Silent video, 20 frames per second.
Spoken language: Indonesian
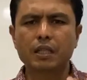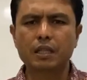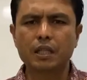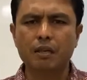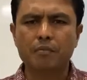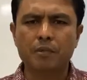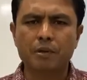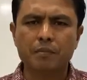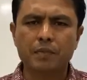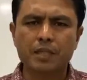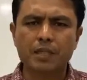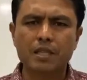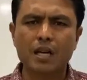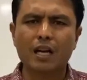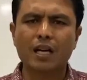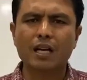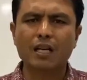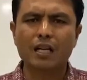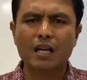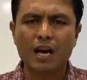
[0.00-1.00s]
Dia
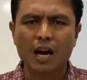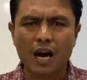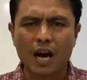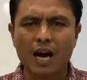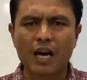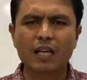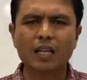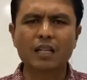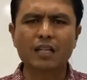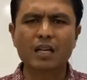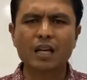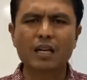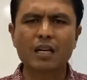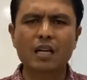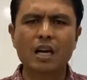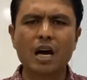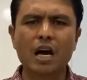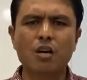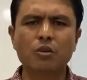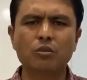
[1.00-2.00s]
memisahkan air dan
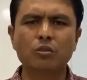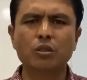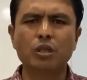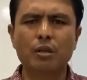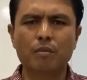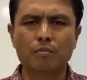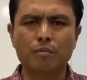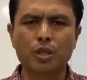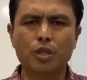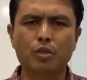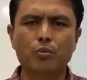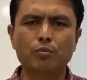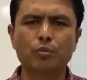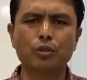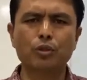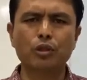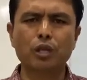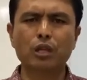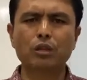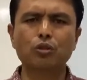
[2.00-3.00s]
laut,
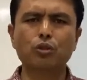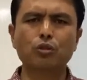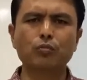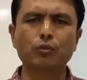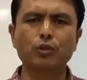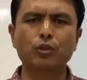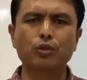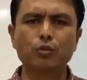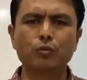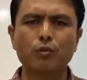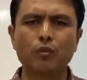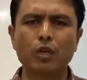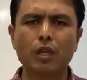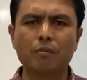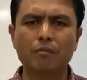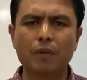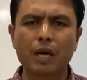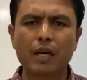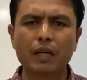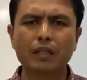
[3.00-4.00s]
menumbuhkan tumbuh-tumbuhan
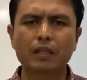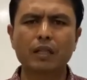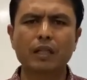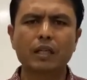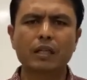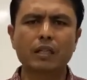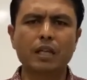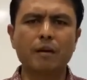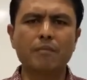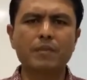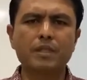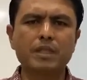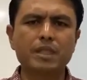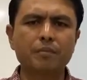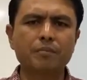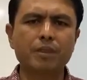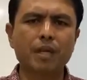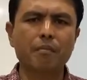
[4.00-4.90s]
baik. Dia mencipta